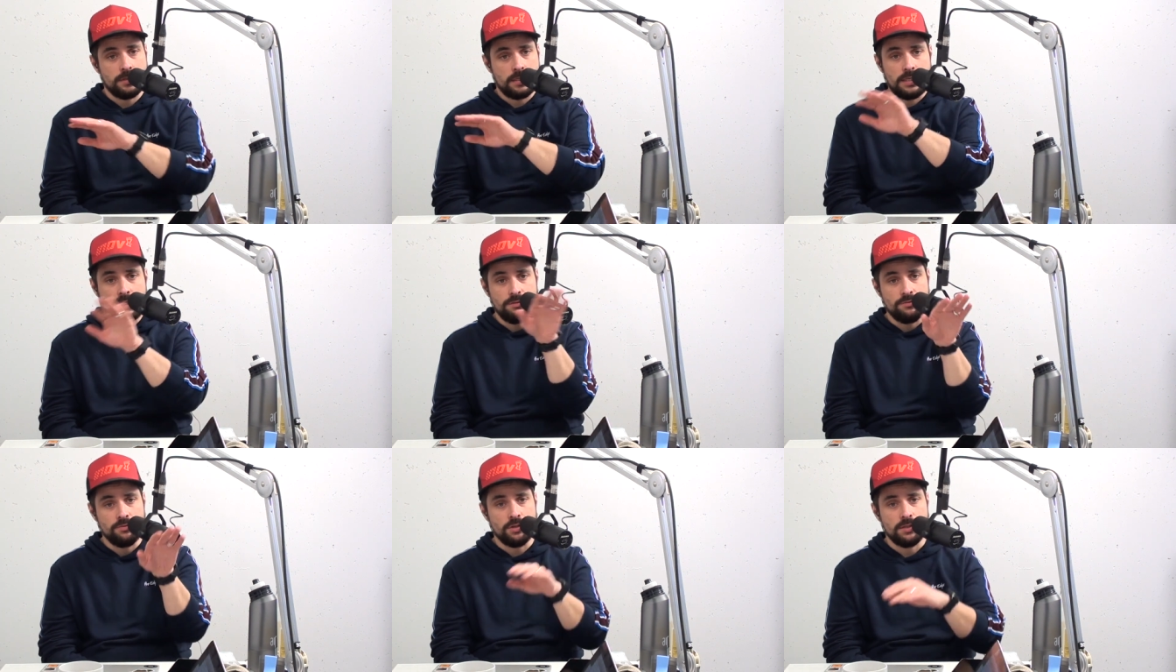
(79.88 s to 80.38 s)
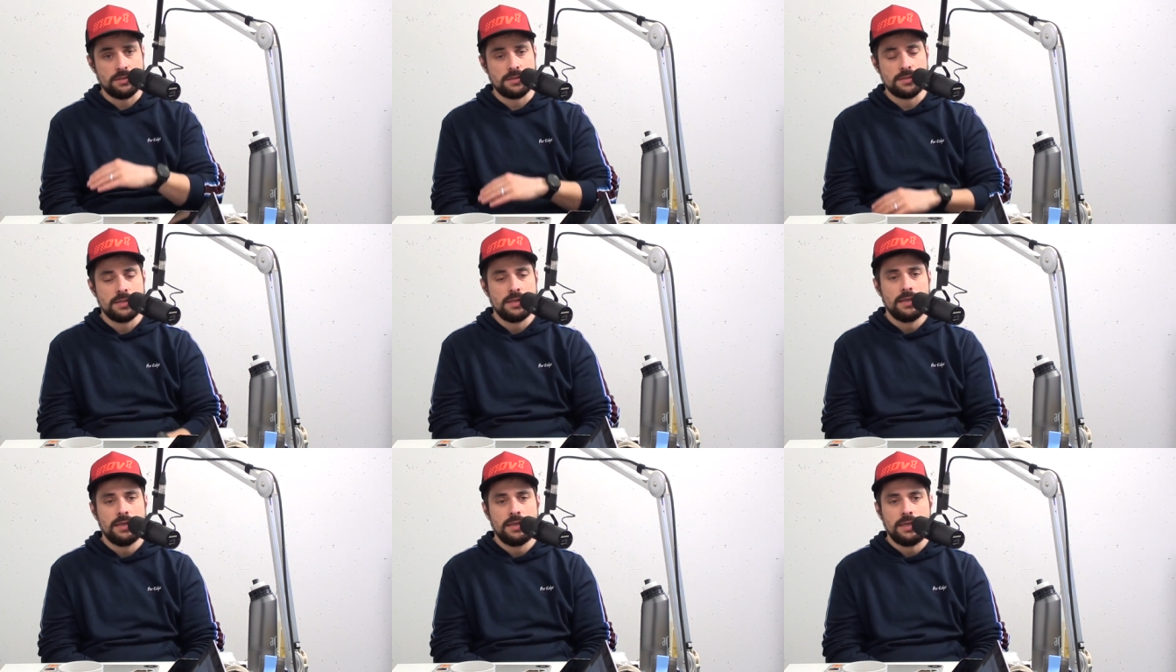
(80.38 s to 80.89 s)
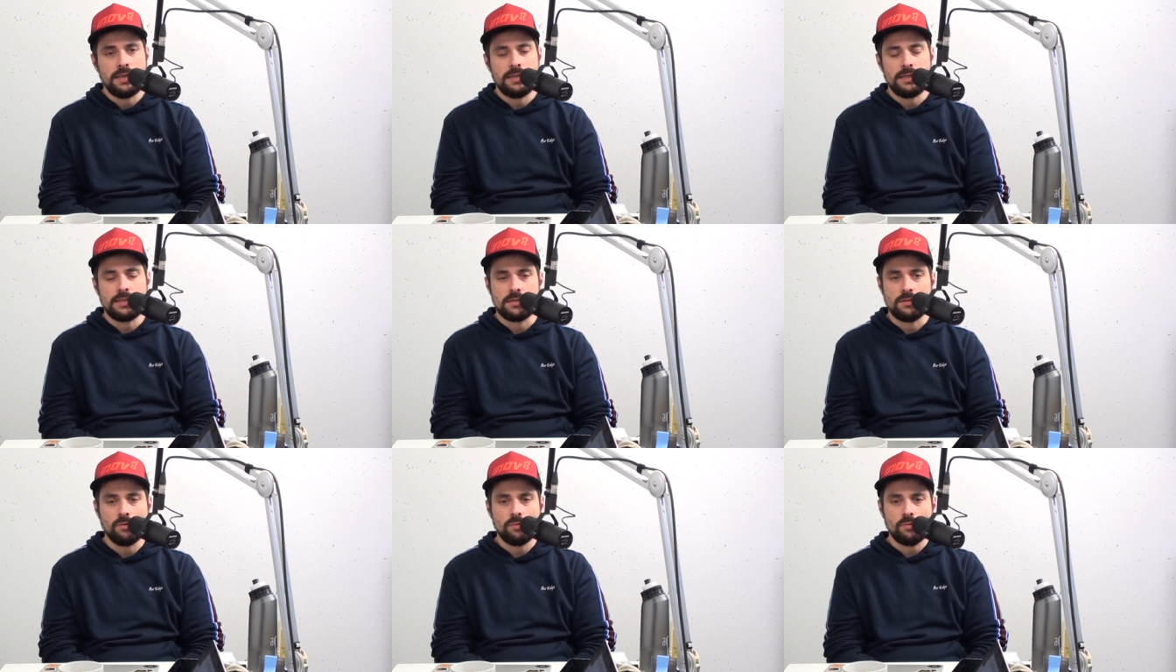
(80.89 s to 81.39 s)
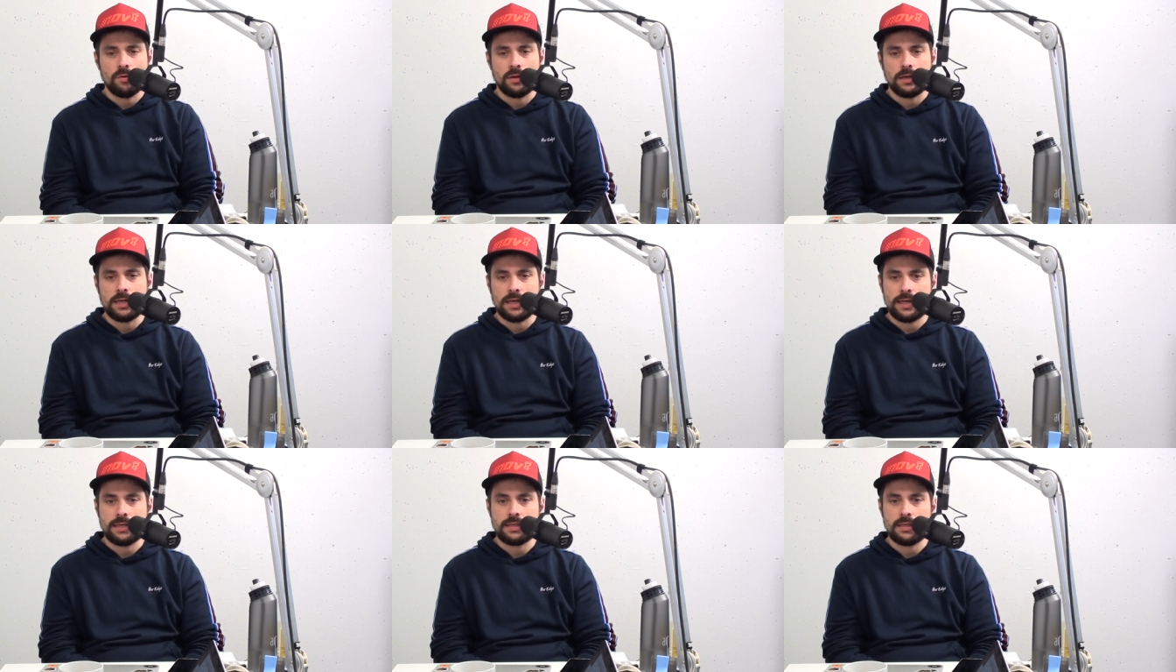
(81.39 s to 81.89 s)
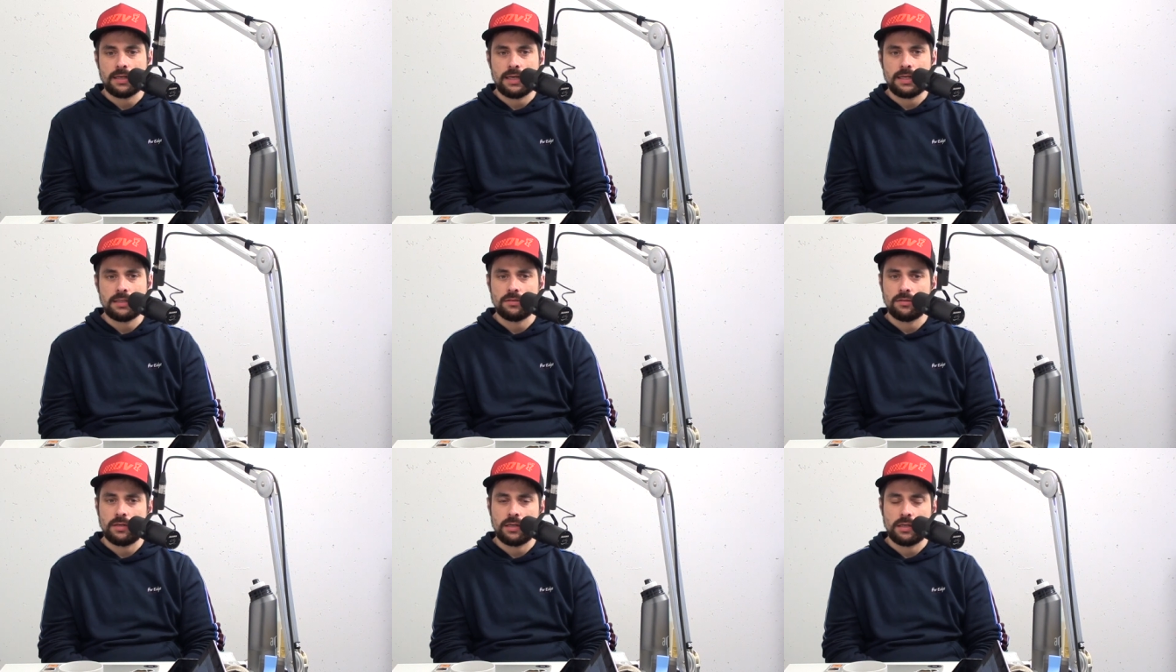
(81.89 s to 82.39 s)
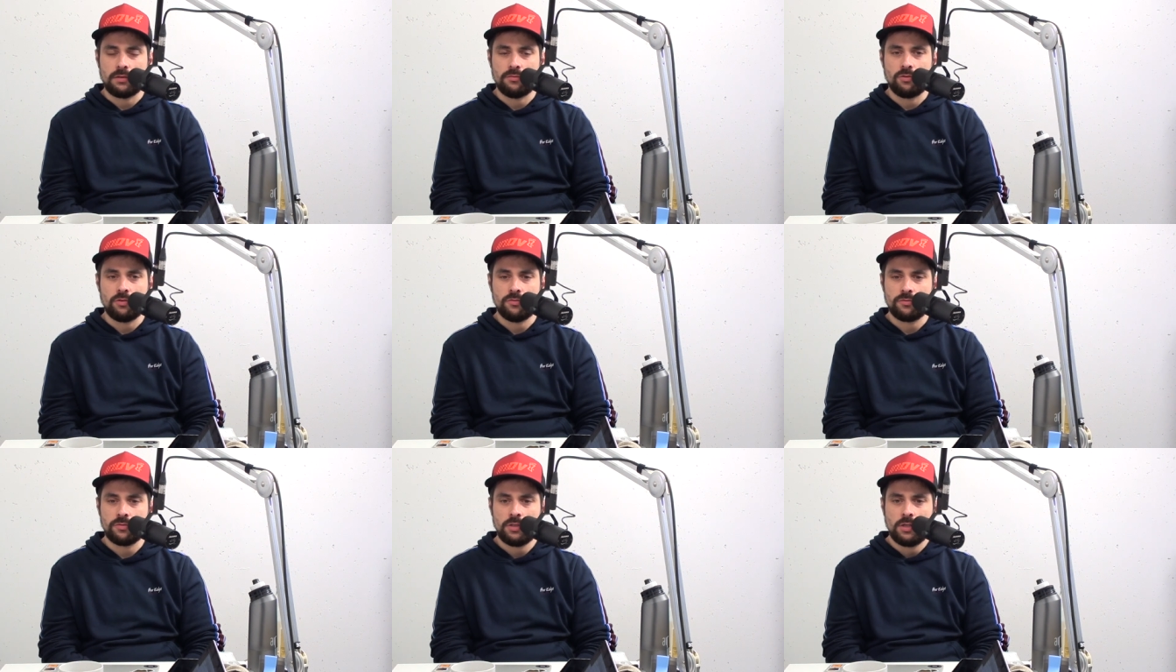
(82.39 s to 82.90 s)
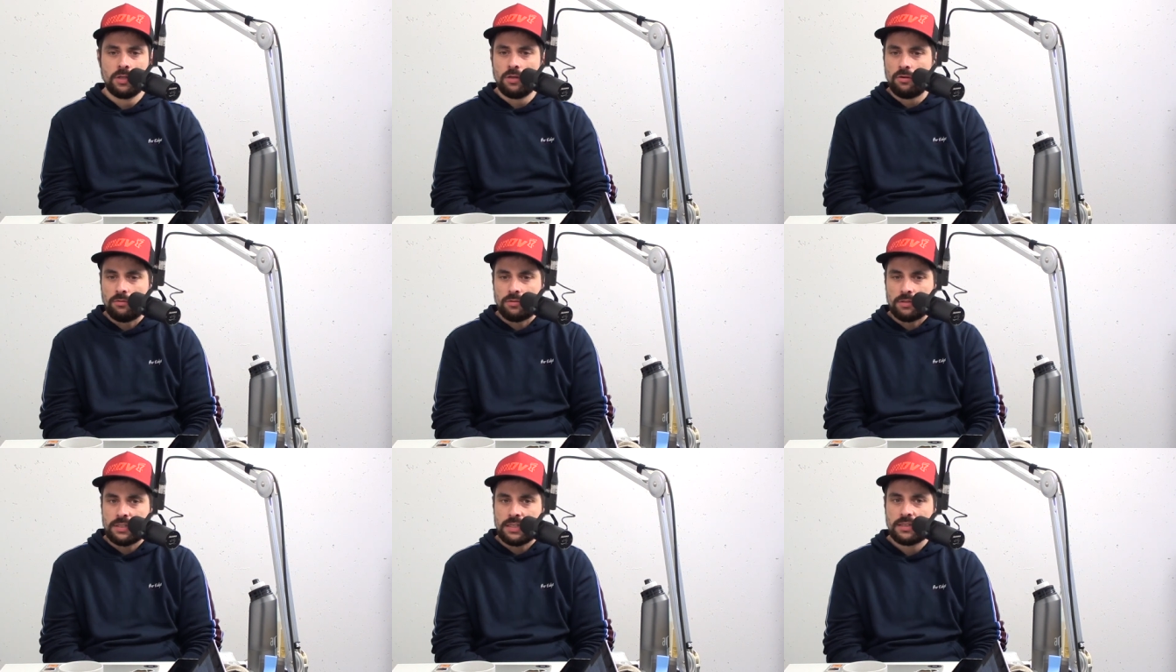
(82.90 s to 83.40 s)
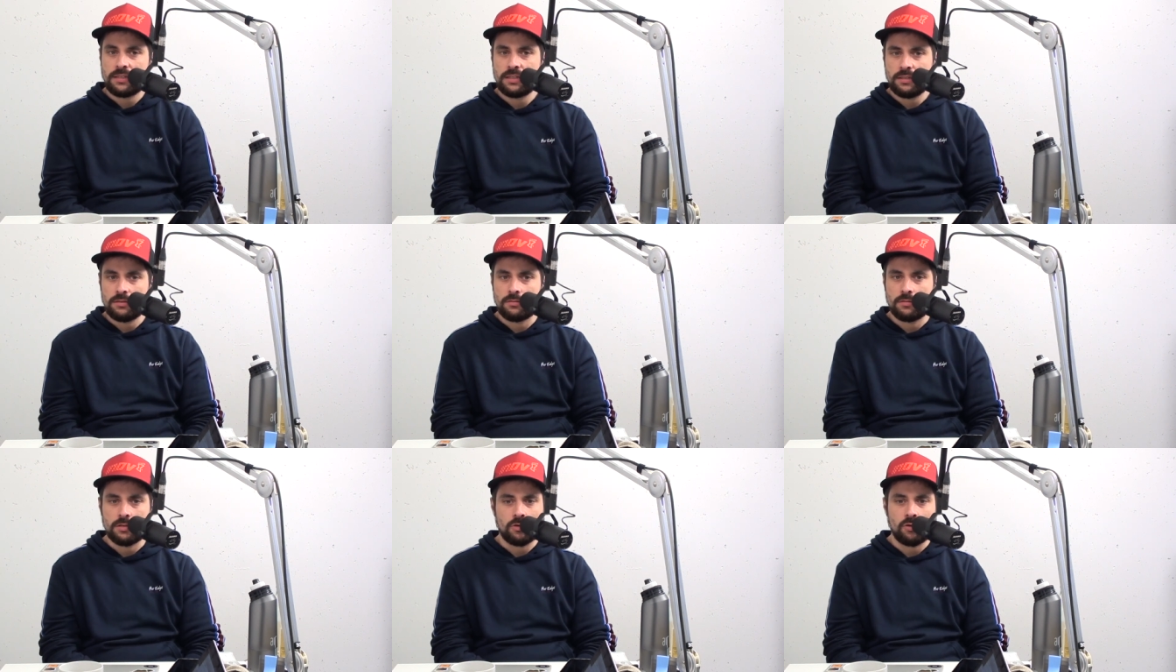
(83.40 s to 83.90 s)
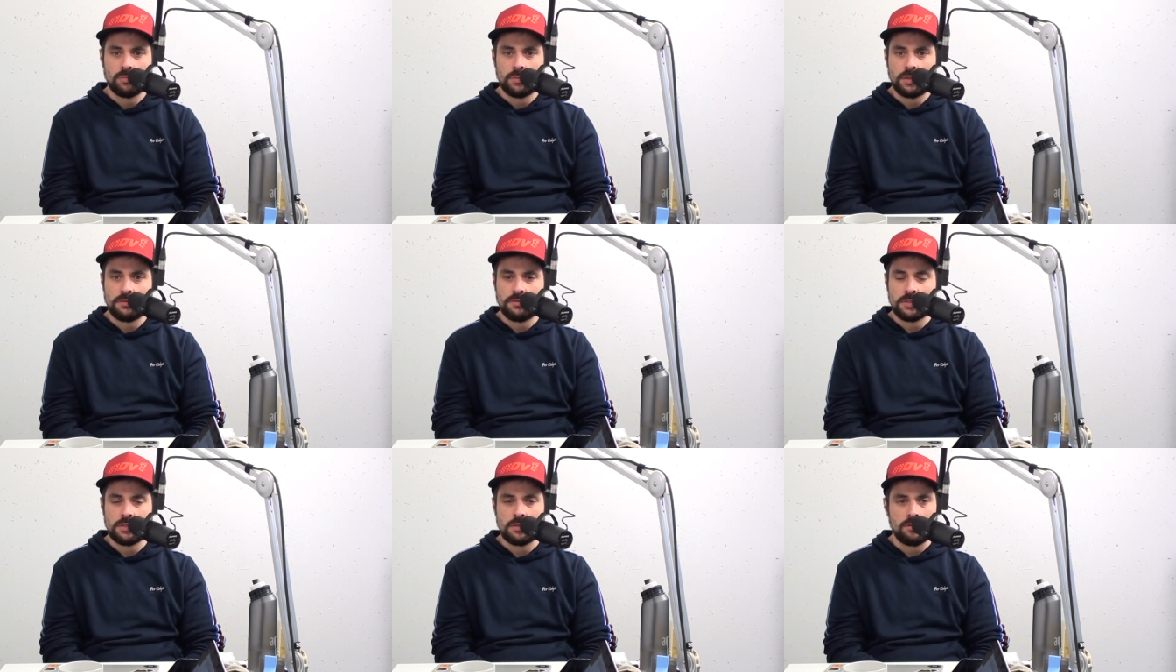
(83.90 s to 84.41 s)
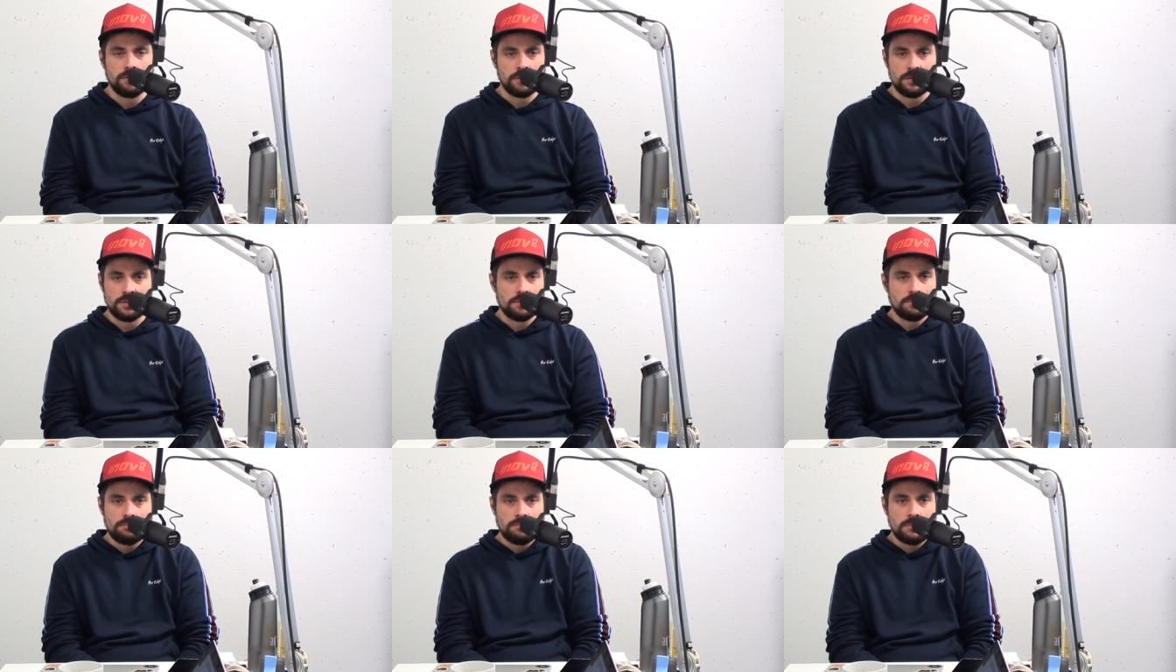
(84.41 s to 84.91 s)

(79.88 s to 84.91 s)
Keywords in diesen Logo-Generator reingeworfen und das ist echt nett. Da kommt halt was raus, das